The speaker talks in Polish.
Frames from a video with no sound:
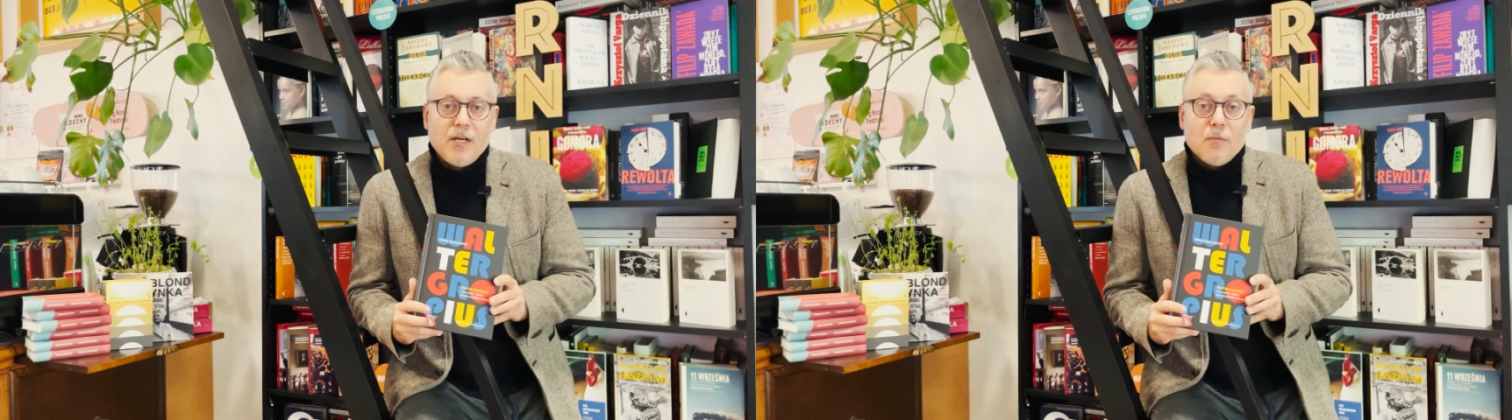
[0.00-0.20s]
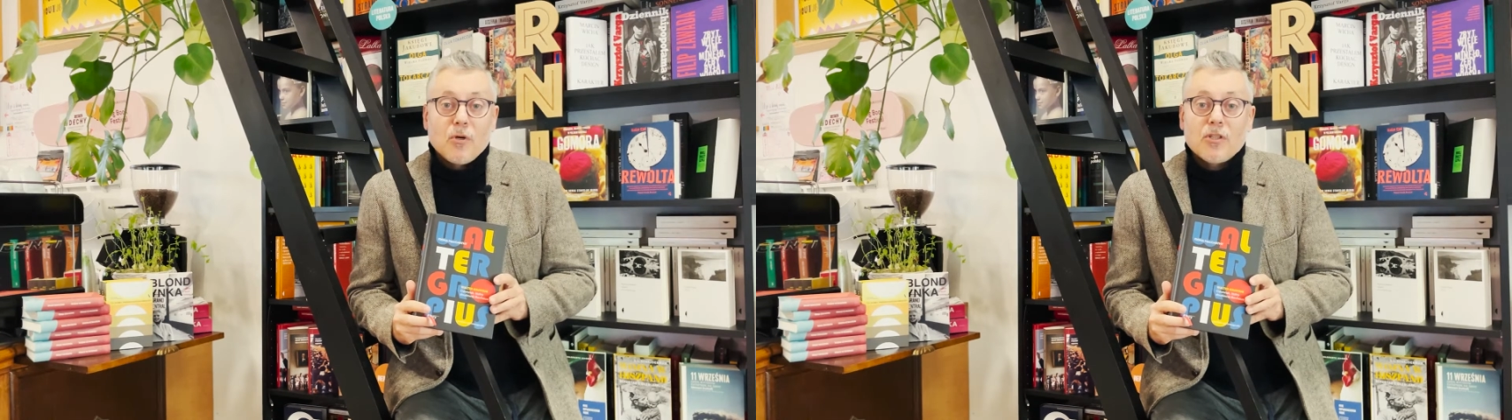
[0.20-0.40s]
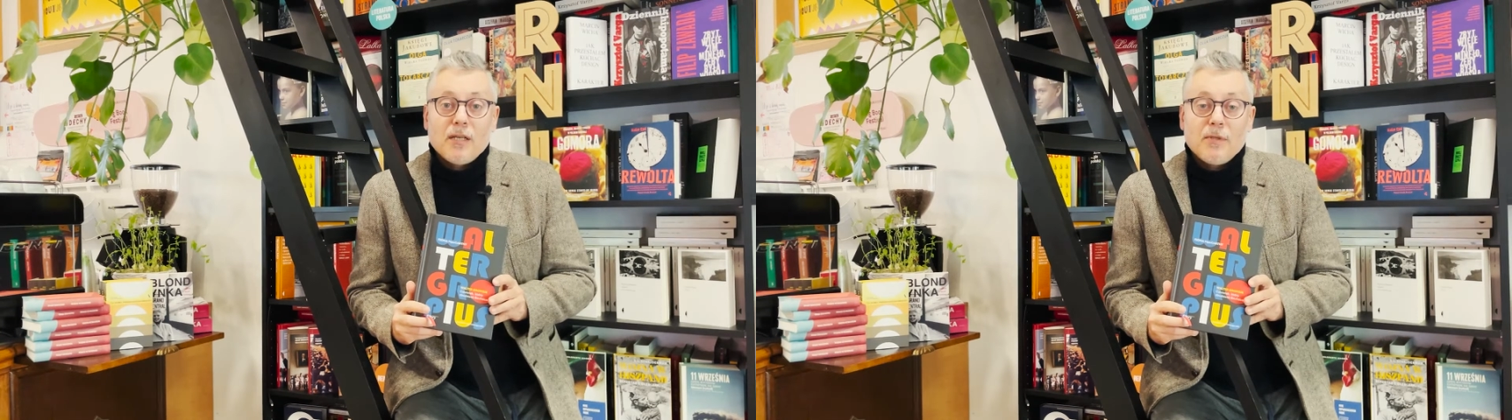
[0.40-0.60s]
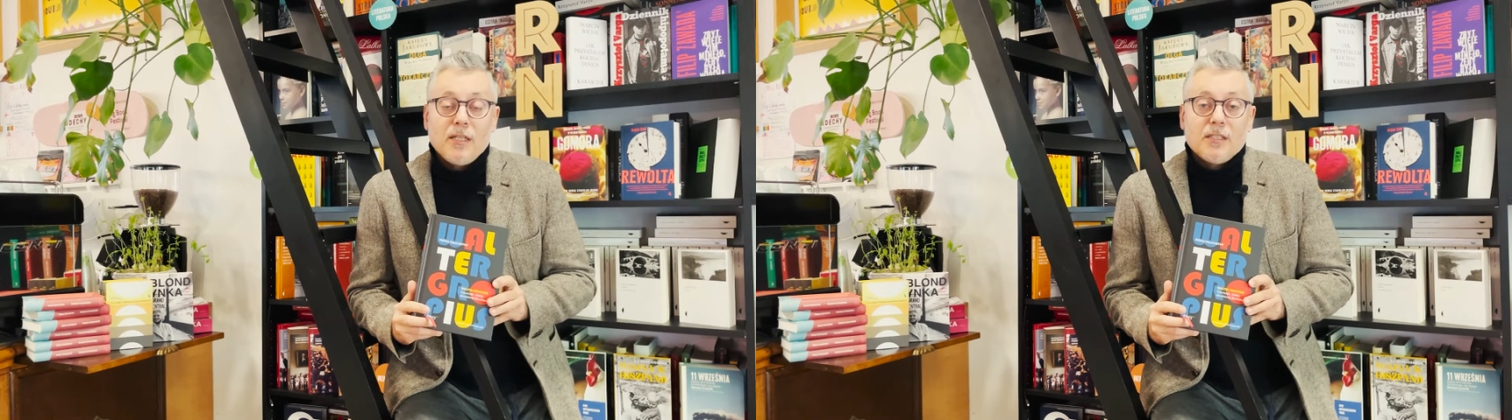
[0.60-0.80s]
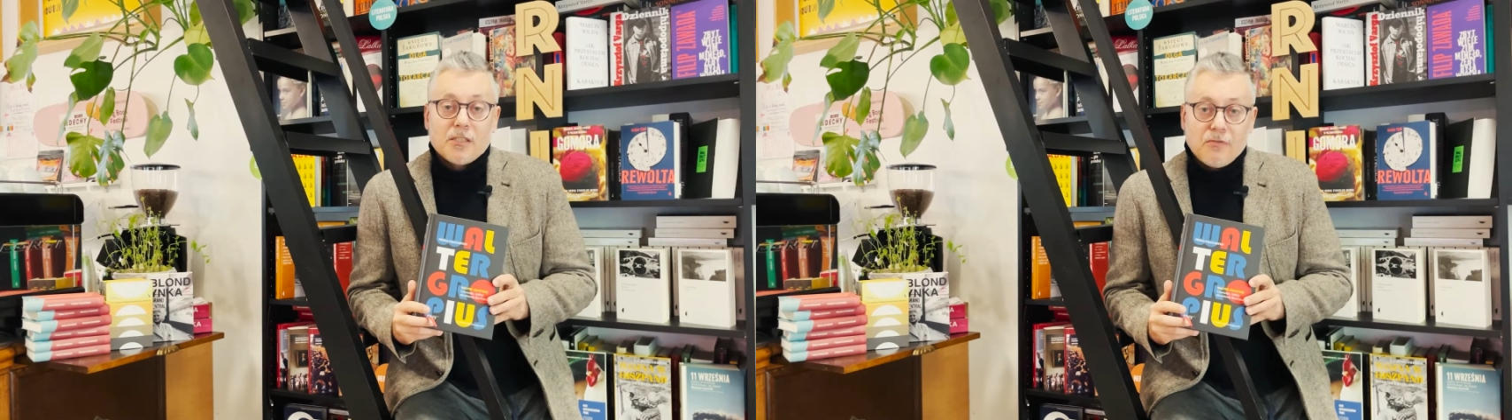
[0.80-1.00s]
Potem
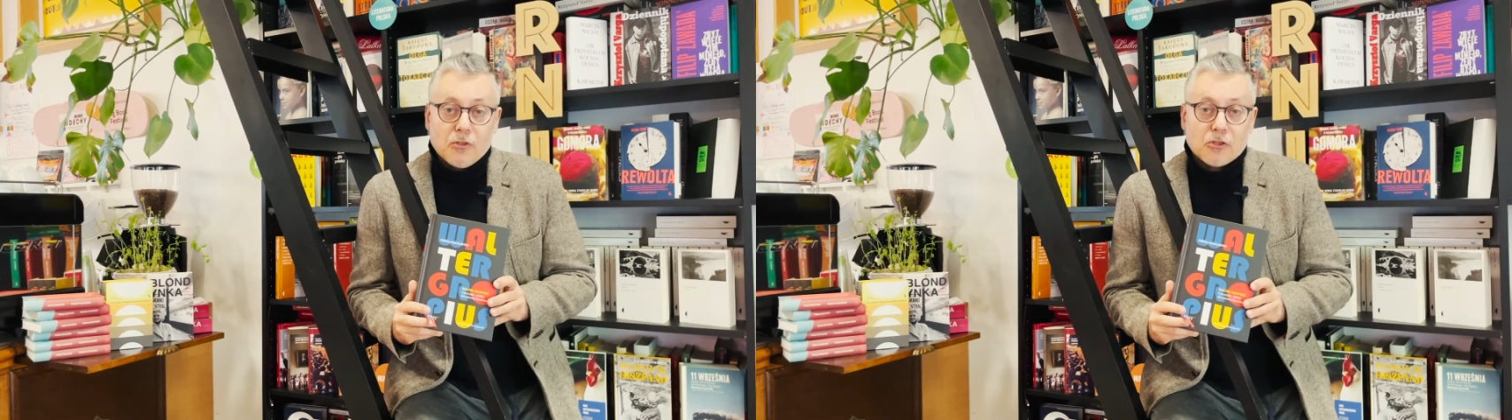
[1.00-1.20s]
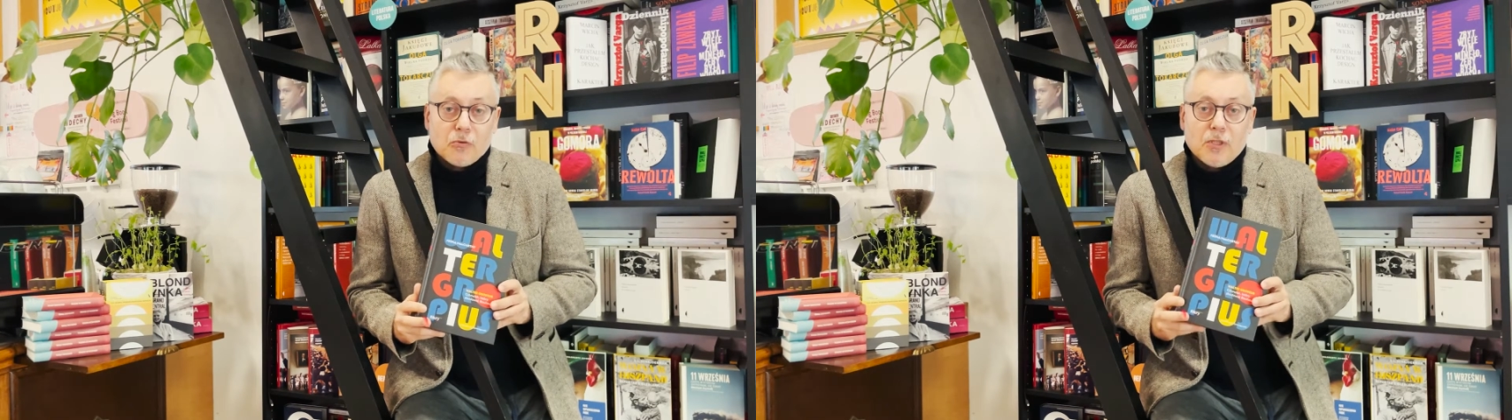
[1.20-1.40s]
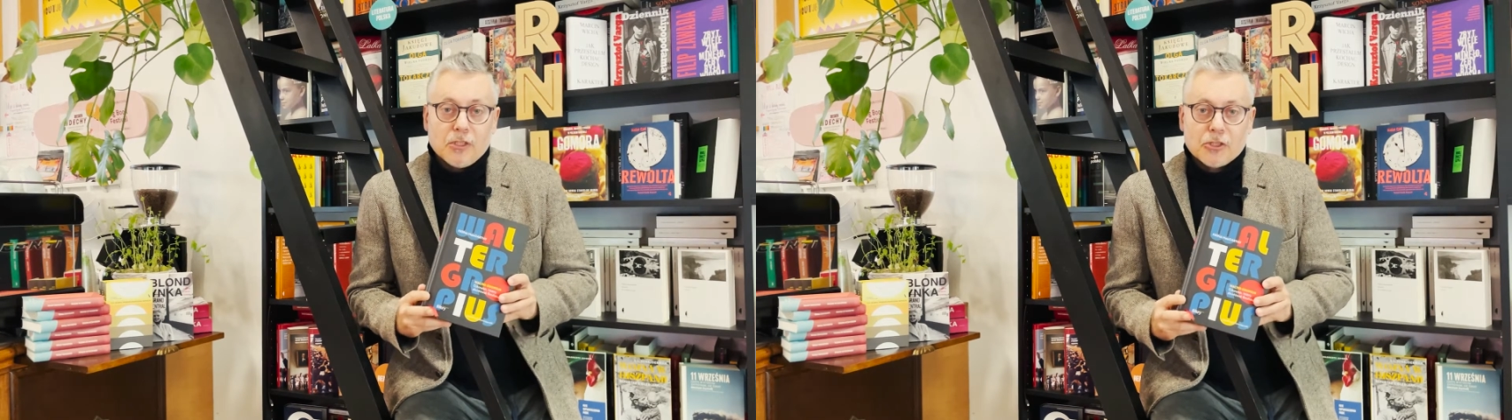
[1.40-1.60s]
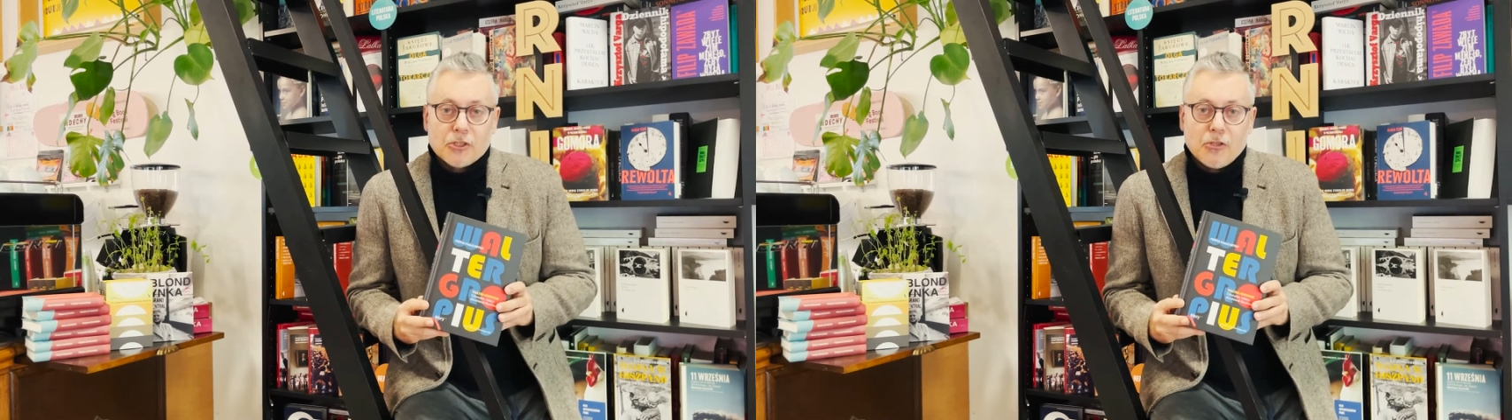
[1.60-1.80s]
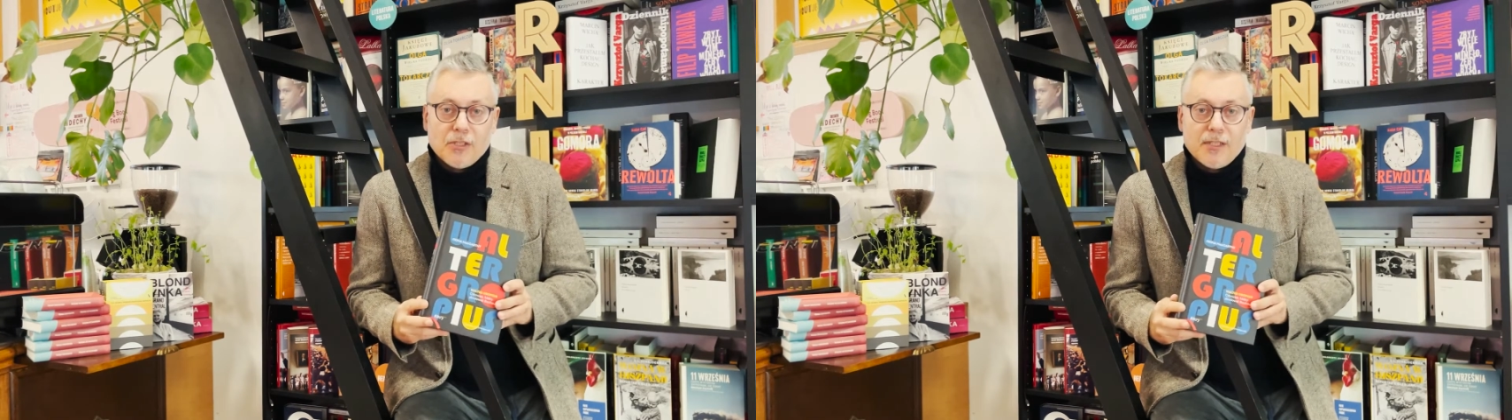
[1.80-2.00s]
stworzył
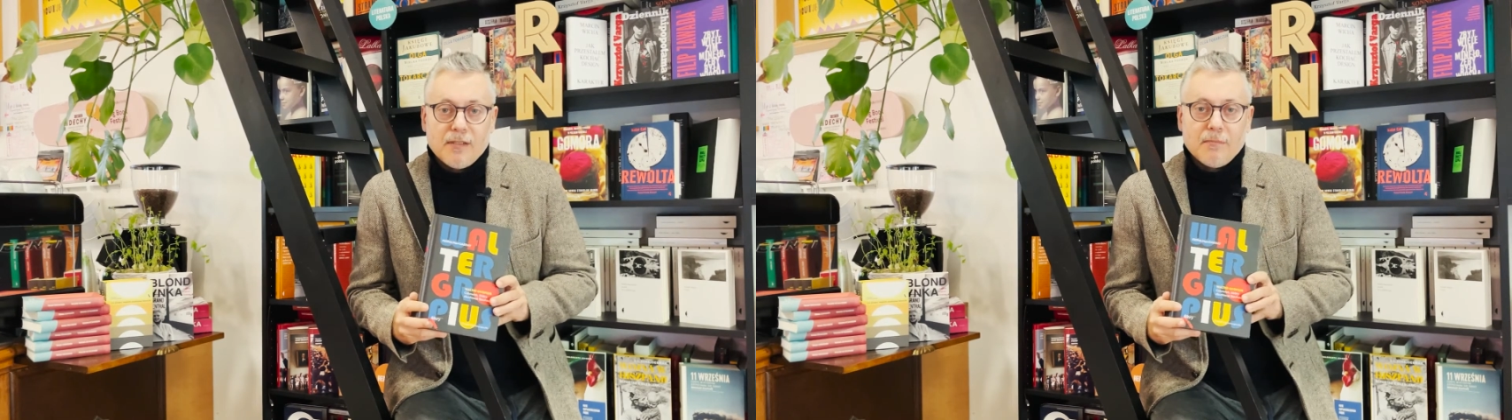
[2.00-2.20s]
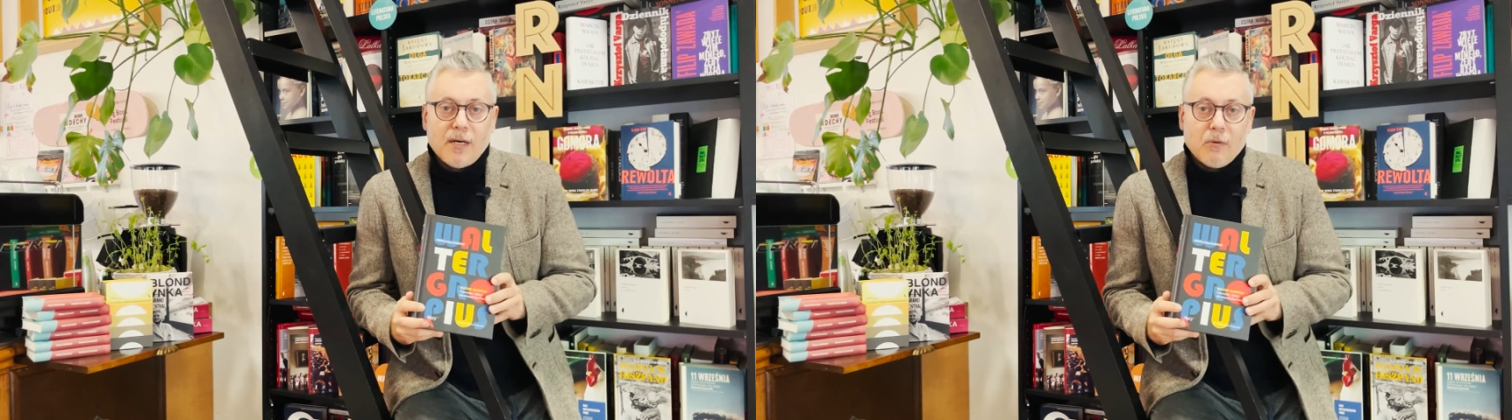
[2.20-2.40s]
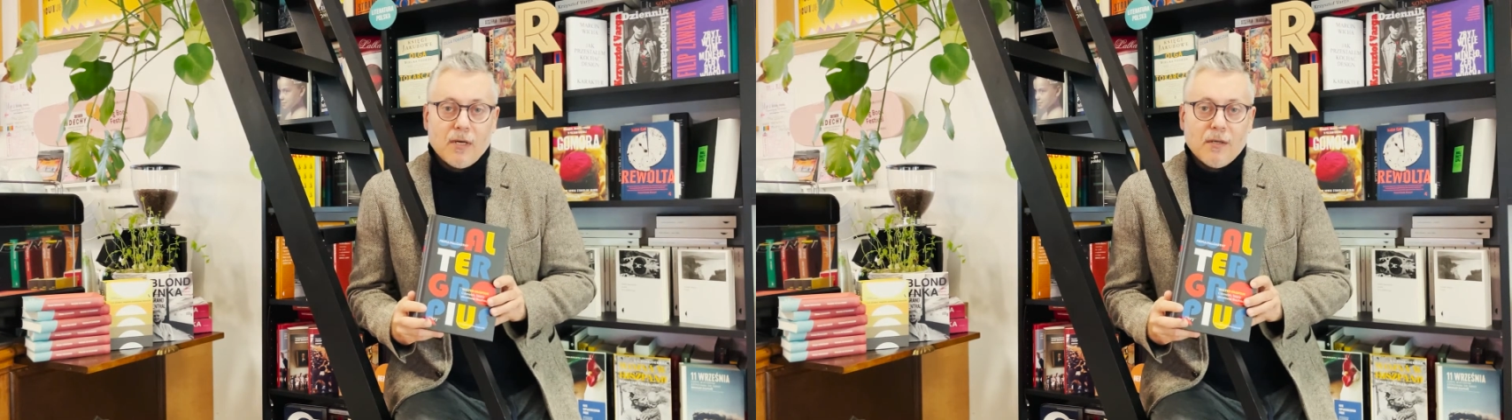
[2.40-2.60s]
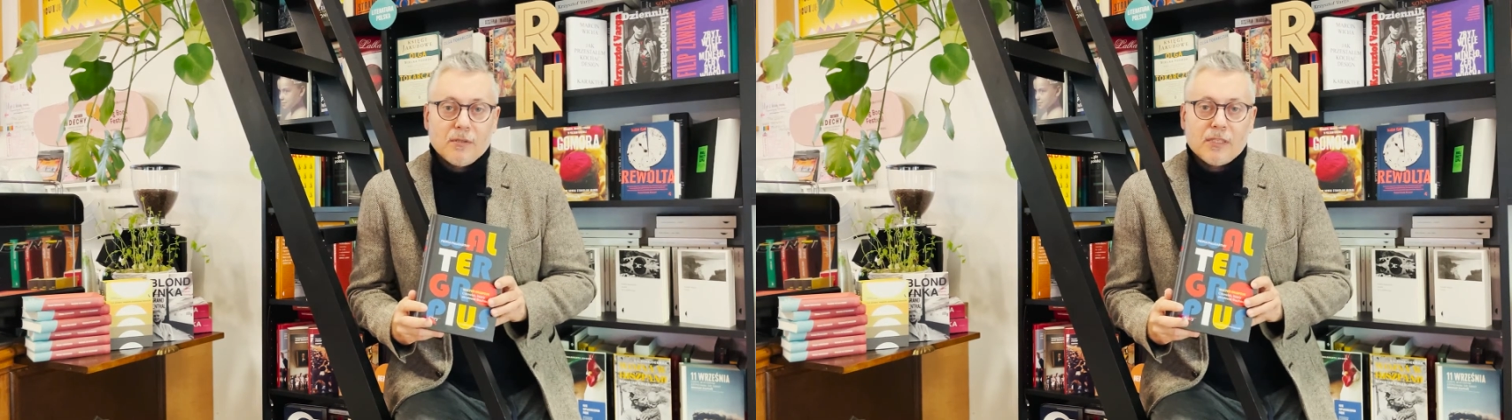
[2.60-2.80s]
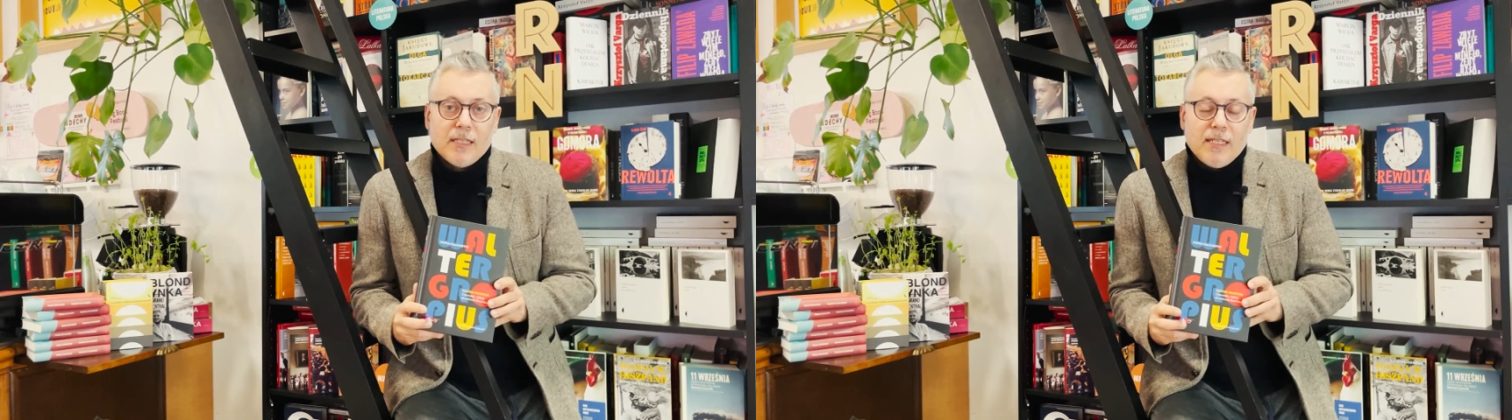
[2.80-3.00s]
rzeczony Bauhaus,